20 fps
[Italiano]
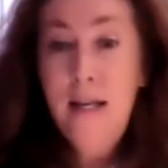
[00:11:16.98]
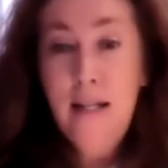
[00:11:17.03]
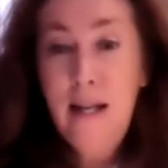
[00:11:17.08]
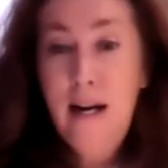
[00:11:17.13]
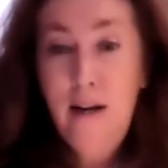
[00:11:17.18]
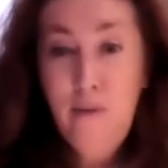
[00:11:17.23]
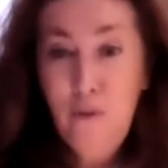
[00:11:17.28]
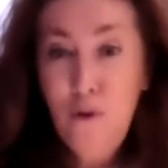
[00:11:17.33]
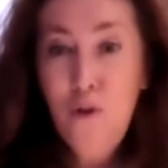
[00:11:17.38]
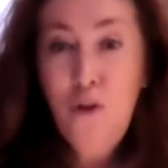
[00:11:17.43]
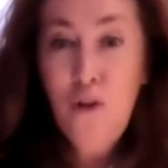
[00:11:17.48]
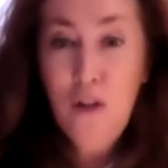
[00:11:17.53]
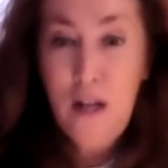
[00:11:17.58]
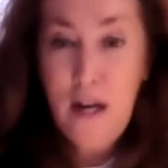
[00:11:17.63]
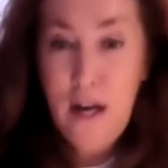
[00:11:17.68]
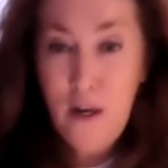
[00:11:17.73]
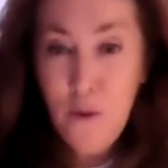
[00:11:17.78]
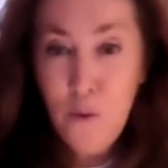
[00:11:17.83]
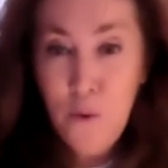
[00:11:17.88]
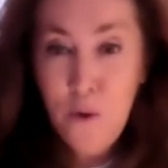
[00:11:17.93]
della Voce
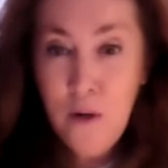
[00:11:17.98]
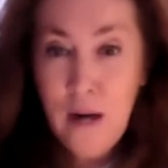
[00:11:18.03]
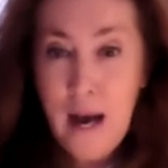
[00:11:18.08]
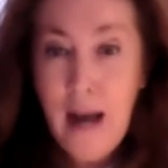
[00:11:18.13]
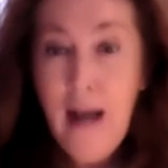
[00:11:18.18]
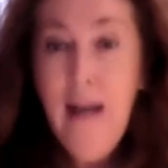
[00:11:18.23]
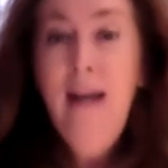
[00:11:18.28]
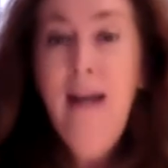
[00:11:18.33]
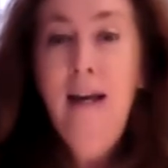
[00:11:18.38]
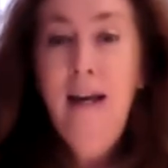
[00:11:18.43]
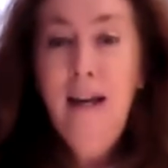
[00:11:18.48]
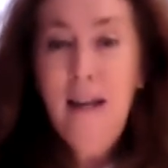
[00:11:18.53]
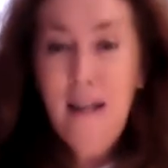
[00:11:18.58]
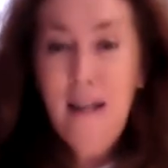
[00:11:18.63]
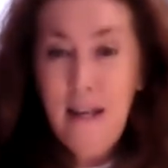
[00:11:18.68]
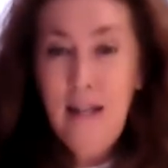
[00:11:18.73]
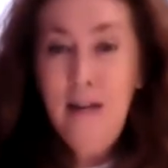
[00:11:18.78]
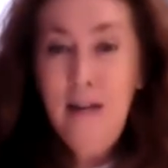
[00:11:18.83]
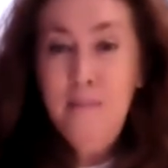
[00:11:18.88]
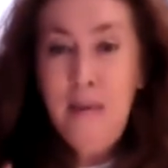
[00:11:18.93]
della Luna,
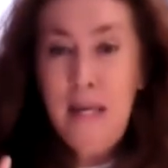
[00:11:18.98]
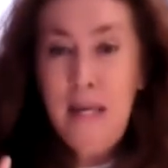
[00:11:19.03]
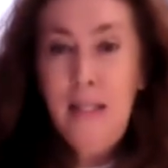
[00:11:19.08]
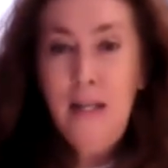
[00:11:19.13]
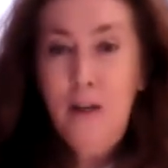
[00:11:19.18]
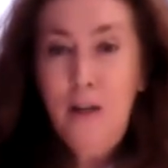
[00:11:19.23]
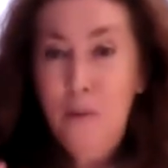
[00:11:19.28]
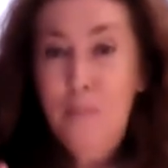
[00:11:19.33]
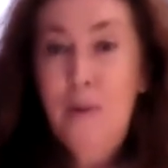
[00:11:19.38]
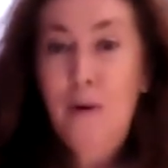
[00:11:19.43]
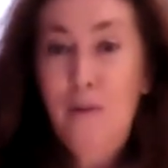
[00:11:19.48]
il mitico ecco.